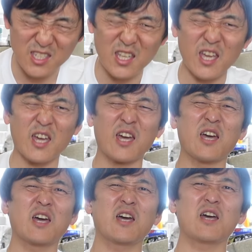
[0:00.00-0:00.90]
て
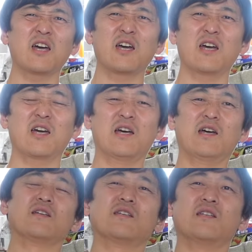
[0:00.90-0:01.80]

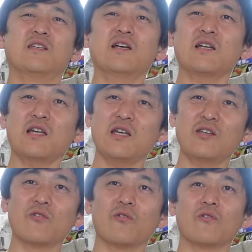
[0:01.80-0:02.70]
キリがな
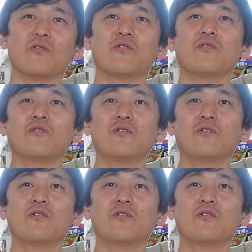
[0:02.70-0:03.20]
いよ